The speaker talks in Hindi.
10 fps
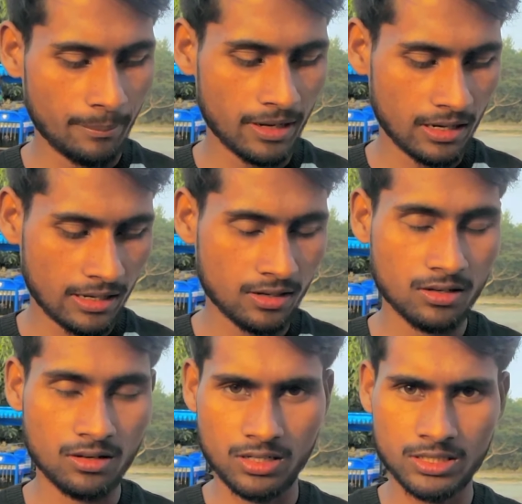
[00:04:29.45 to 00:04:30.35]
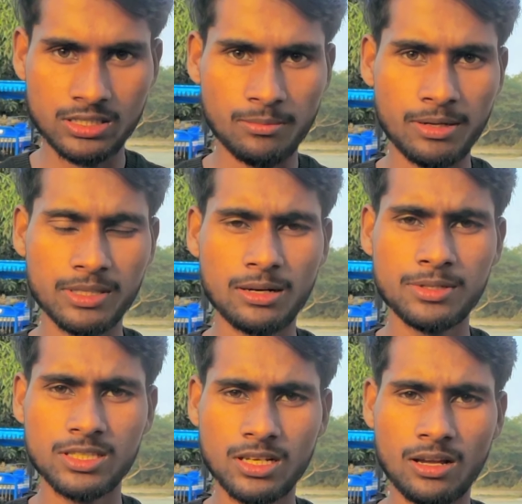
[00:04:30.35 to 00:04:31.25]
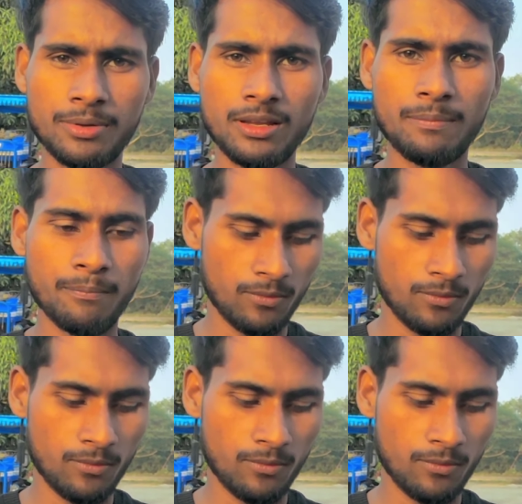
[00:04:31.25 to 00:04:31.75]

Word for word: मेरा इस समय मतलब जितना भी